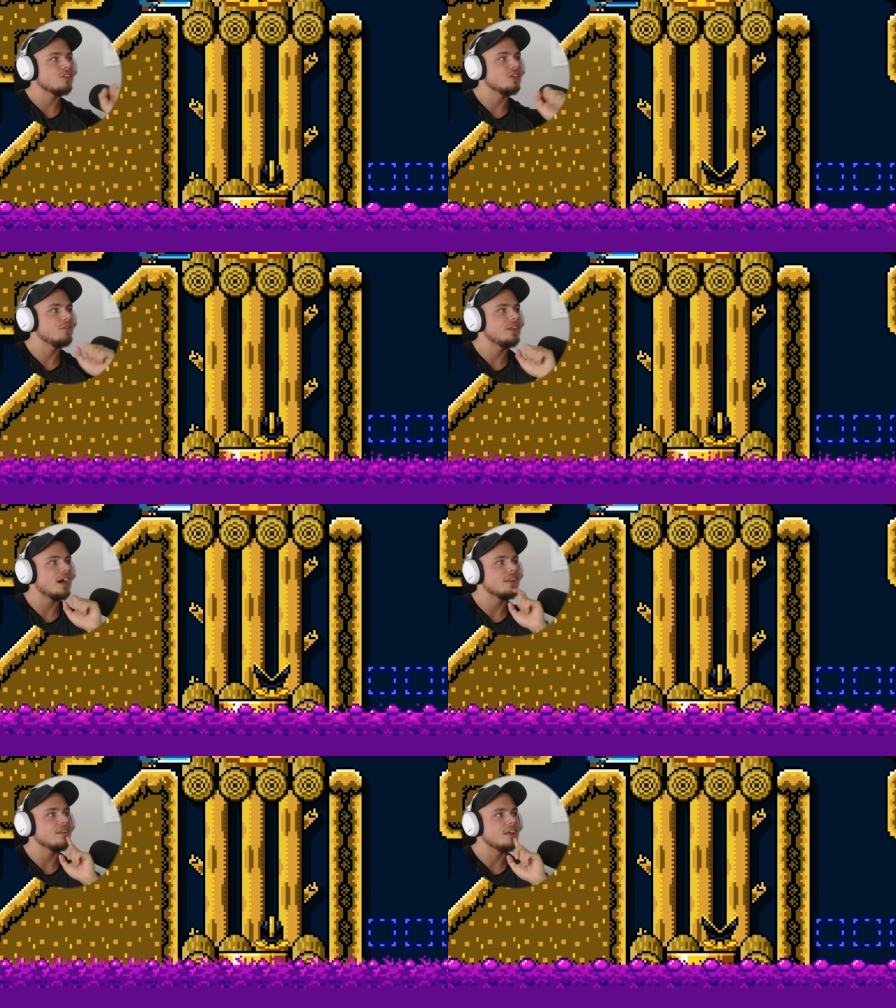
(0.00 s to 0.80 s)
sehen wir
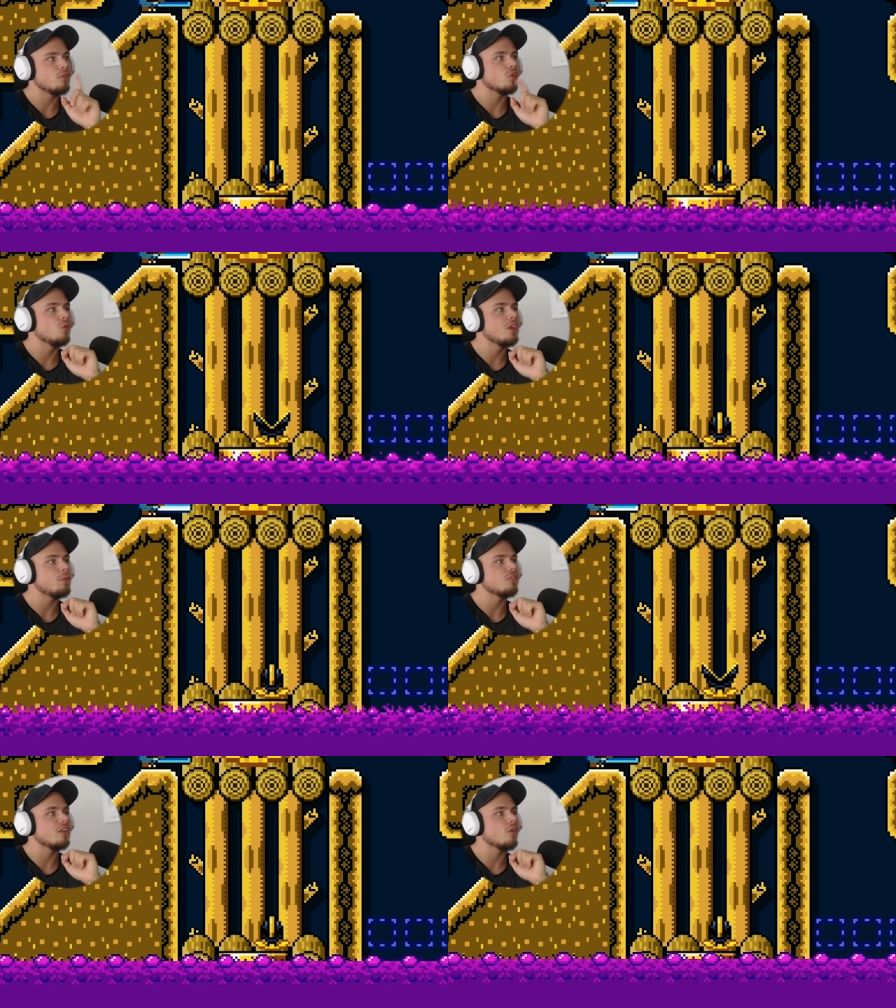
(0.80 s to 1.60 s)
da denn? Der wird doch
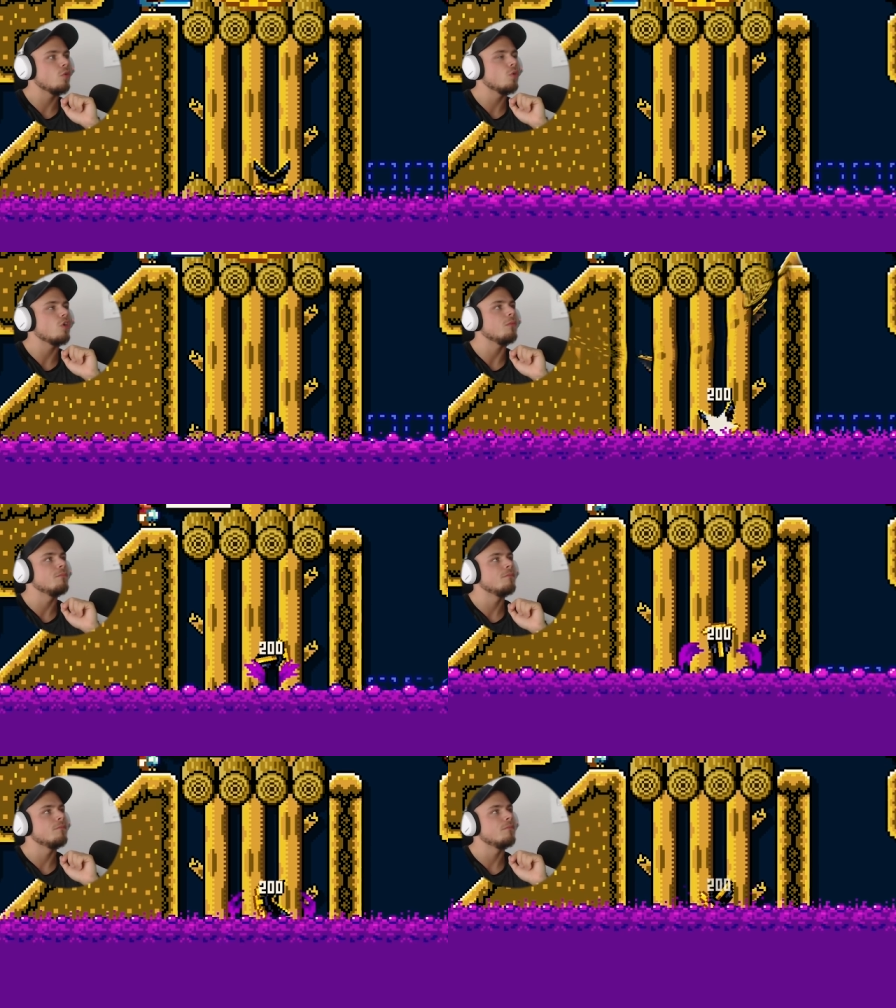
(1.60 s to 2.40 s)
100% noch hochkommen.
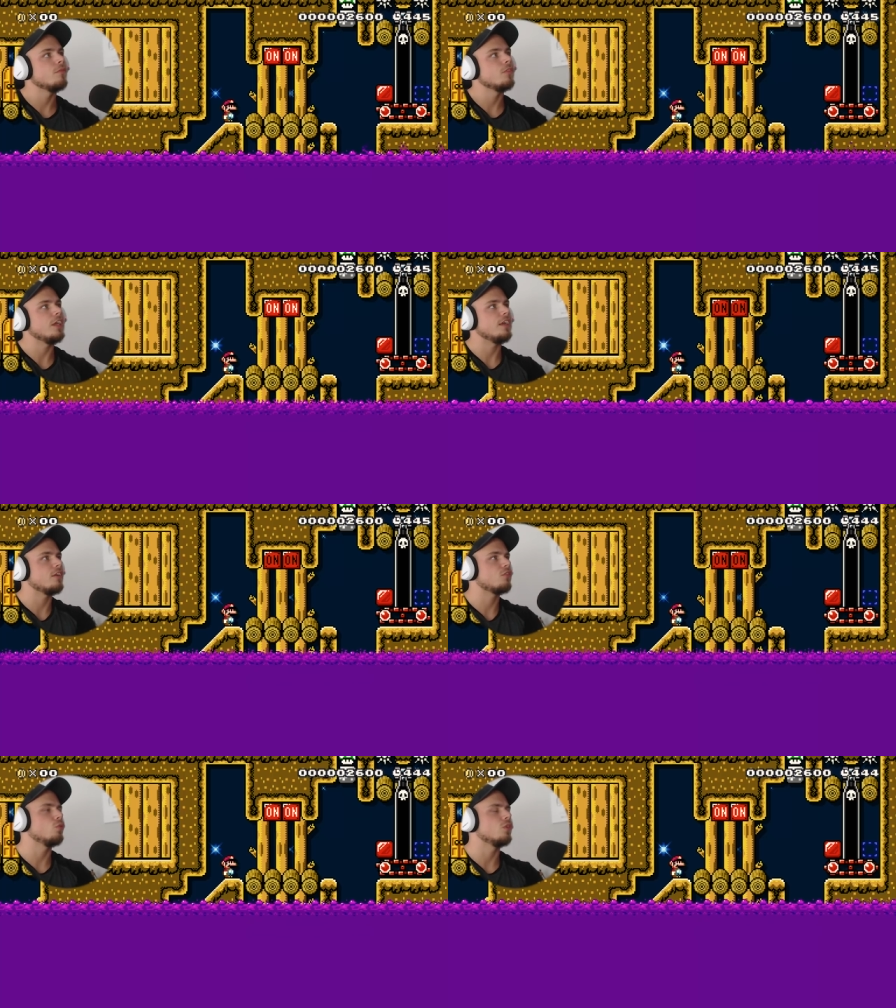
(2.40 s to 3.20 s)
Nee,
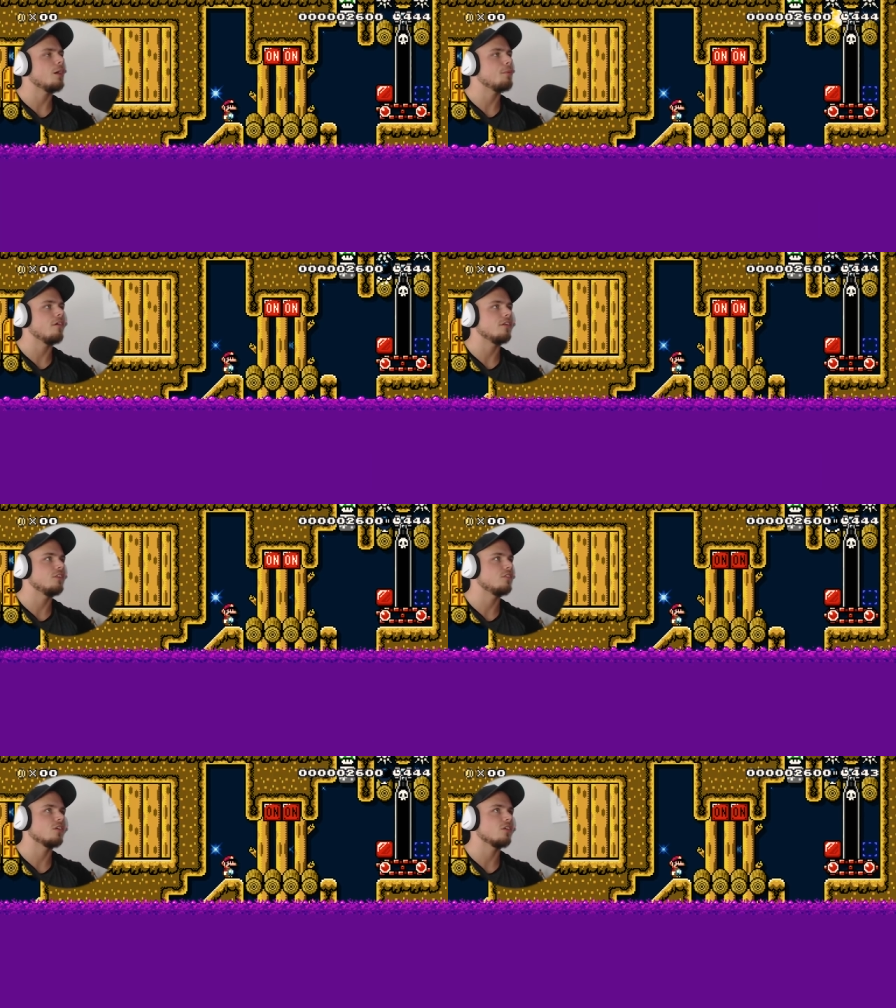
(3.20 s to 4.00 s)
der ist tot. Aber
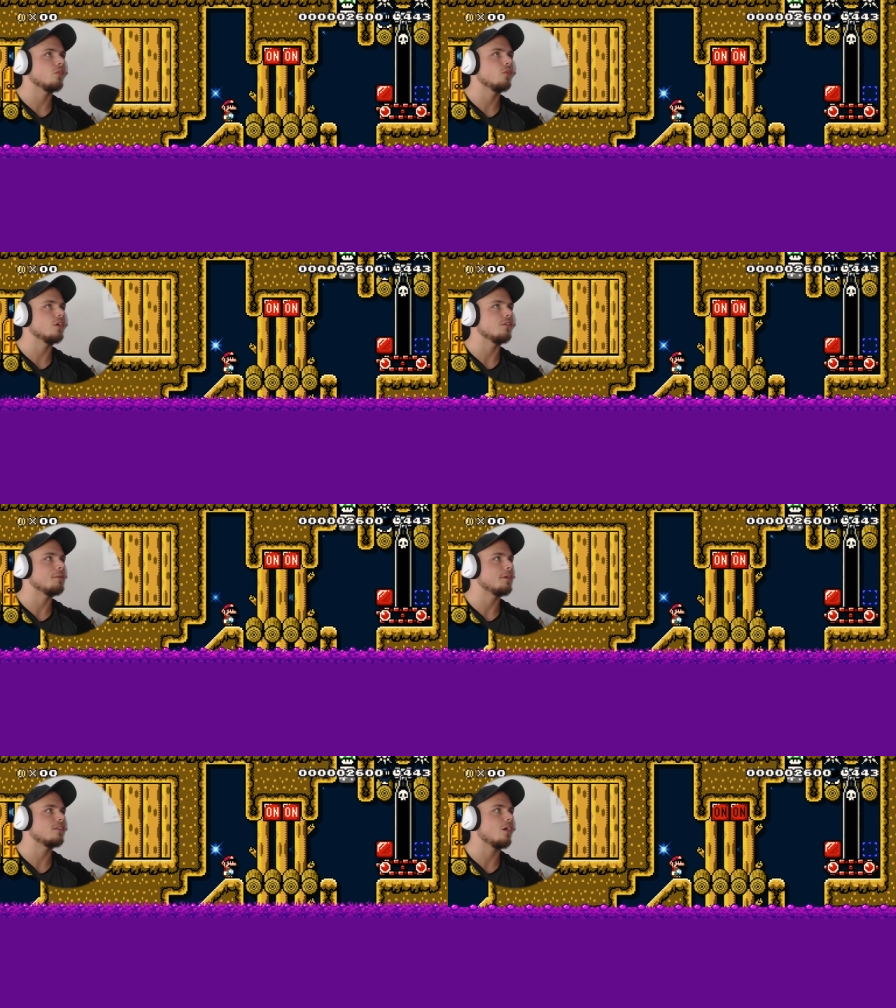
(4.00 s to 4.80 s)
diese Röhre, warte
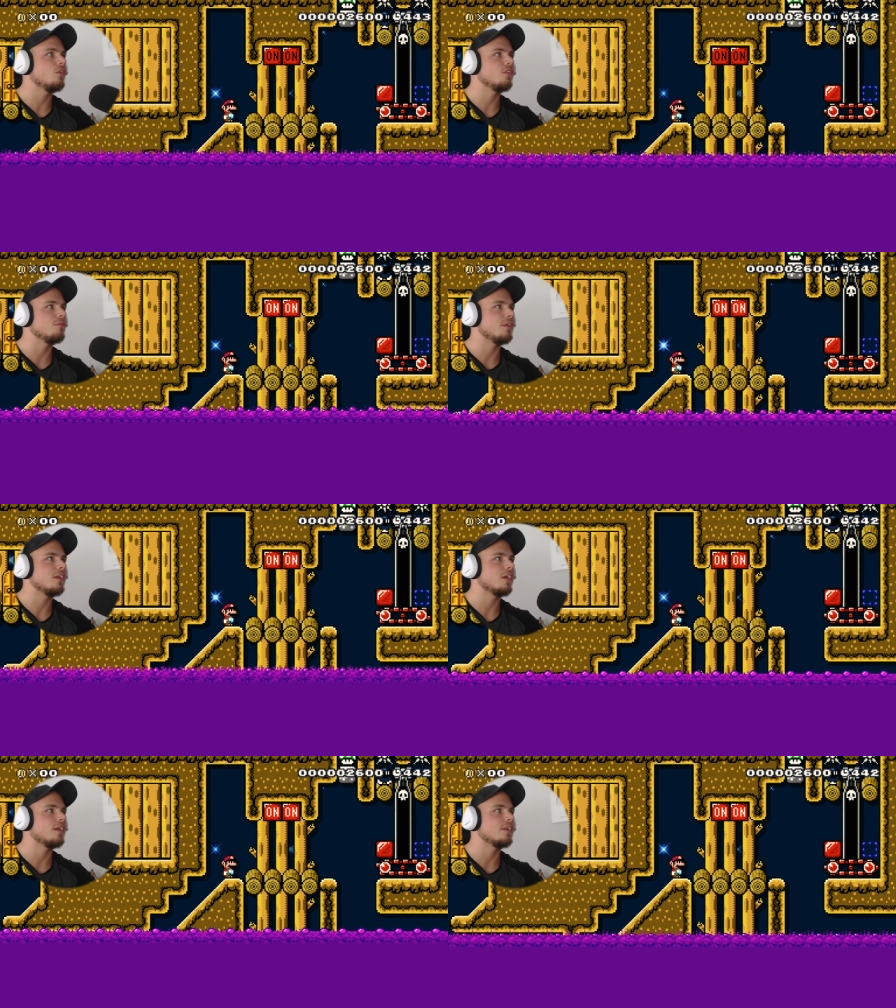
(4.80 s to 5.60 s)
mal, ich traue diesem Ding
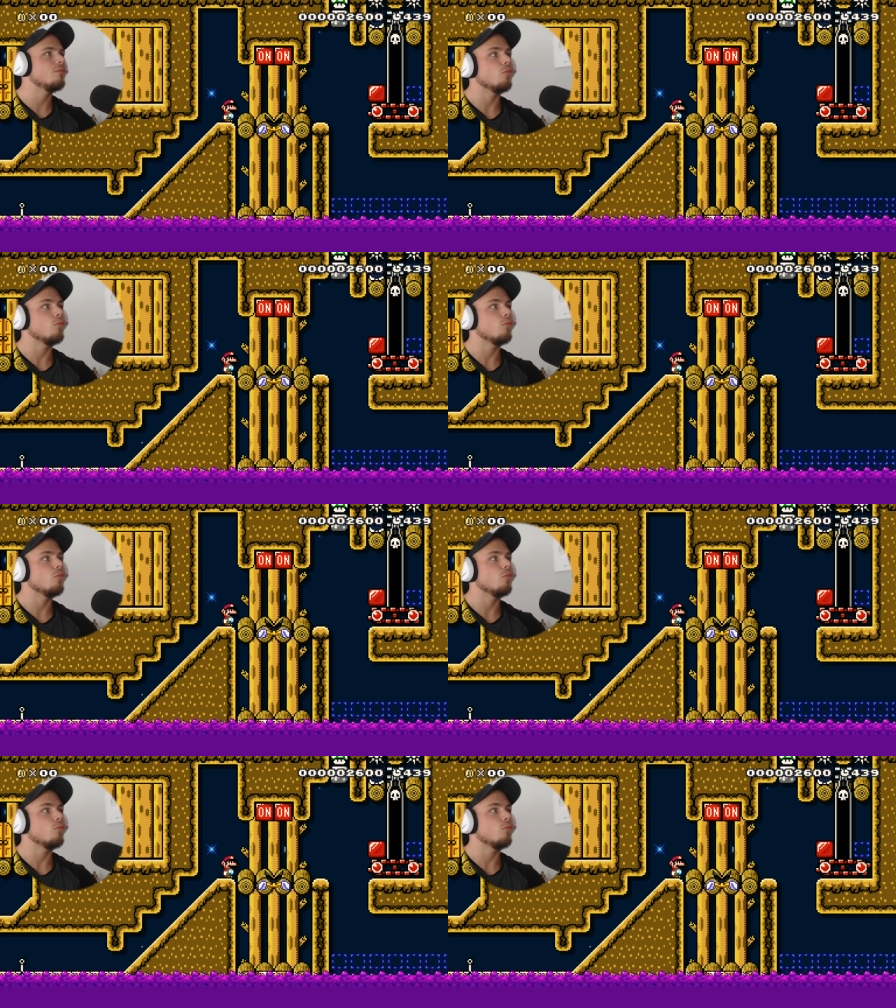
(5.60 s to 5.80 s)
hier gar nicht.